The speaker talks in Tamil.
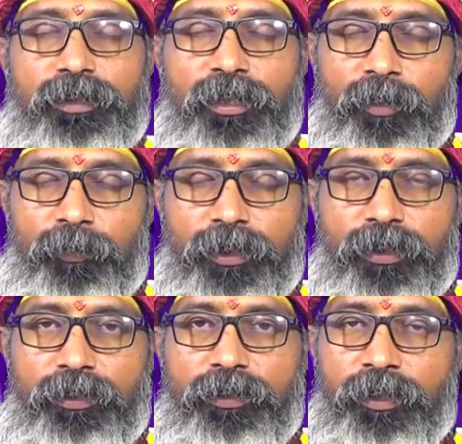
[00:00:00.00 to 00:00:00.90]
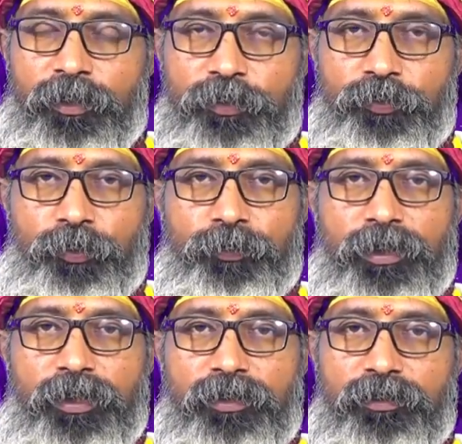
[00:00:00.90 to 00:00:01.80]
கிராமங்களில் தேங்காய் சுடும்
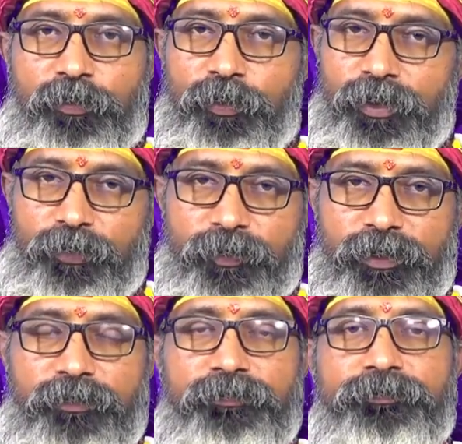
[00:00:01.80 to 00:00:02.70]
பண்டிகை கொண்டாடுவாங்க